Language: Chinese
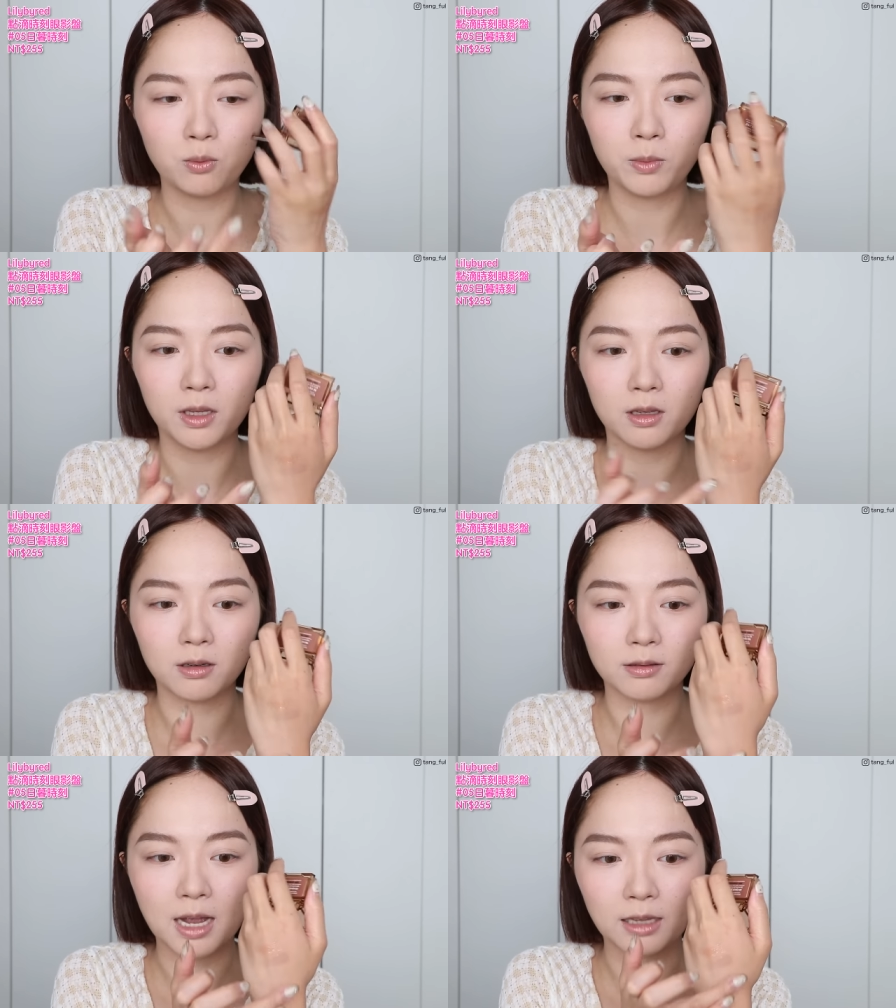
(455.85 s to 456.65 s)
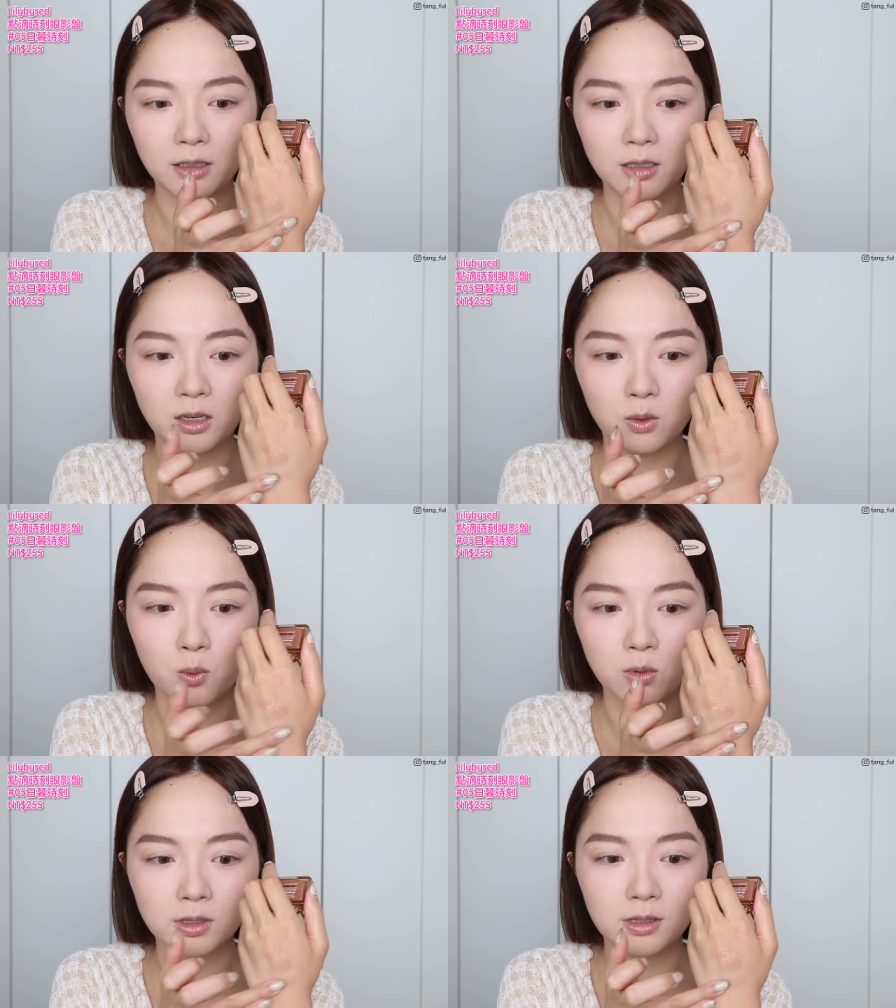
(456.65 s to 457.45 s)
雾面的打底
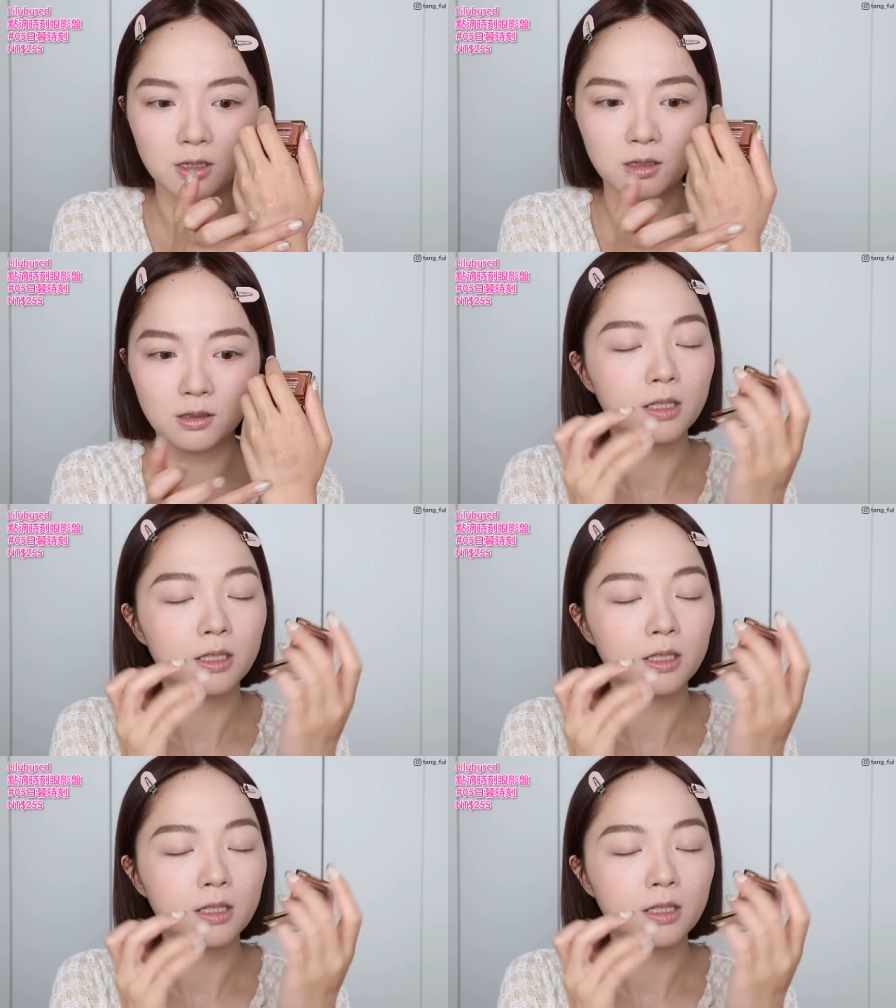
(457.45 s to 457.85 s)
眼窝色，